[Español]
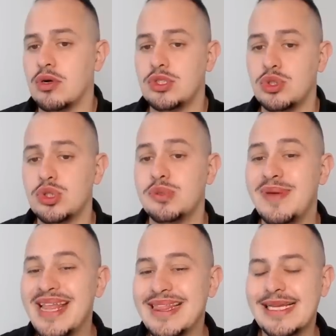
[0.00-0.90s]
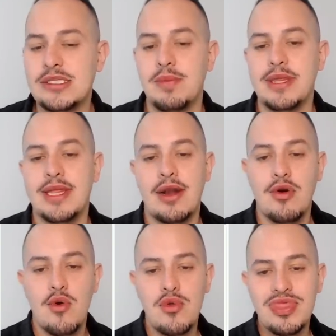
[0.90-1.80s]
sus ventas
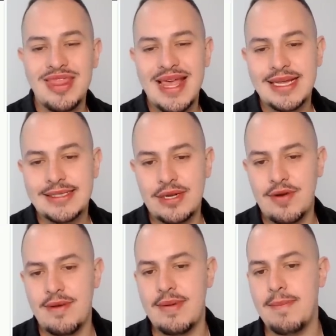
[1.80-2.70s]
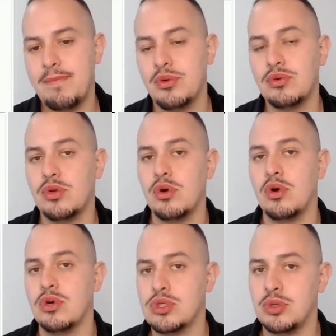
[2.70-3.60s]
aumentaron un
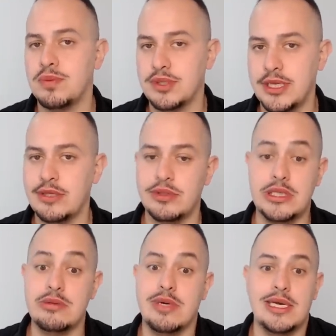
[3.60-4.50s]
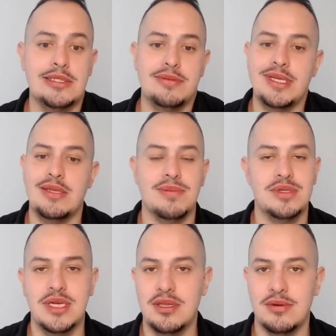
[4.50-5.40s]
19.8%, es que un casi
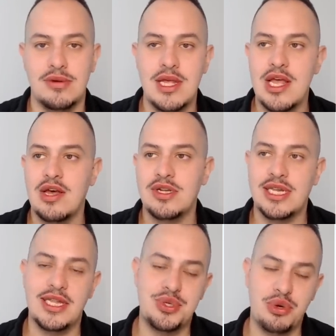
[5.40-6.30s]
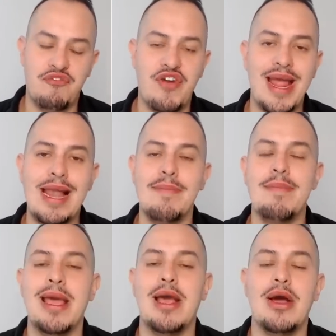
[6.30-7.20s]
20%. O sea, de hecho fue el
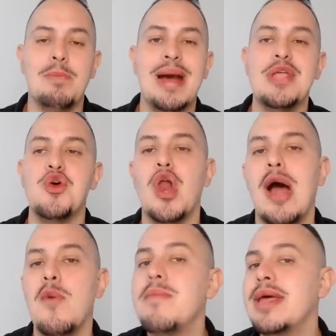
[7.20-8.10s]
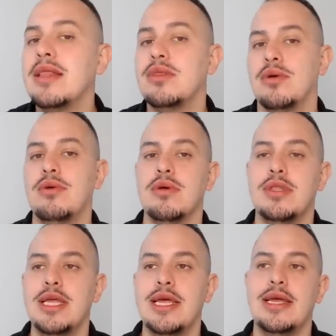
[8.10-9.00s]
mayor aumento
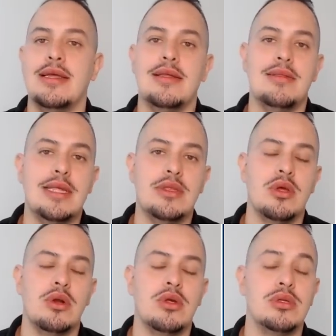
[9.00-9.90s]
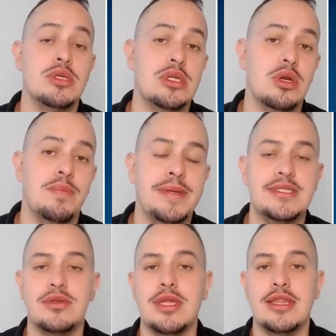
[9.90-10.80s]
de, todos los, de todos los países
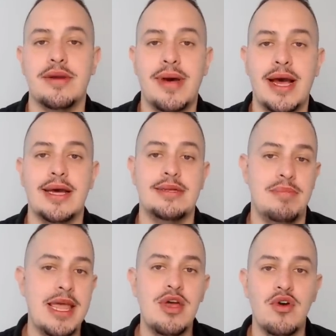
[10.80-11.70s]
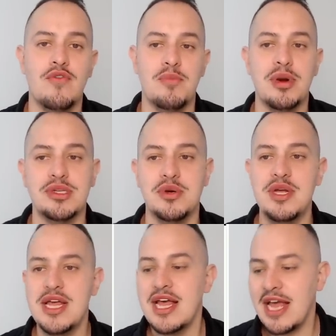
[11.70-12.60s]
donde trabaja. México, por eso,
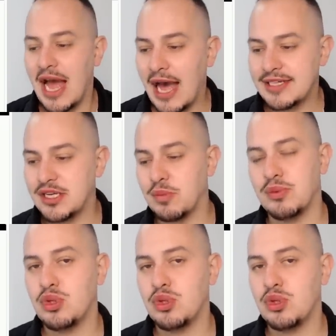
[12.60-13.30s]
ha cierto punto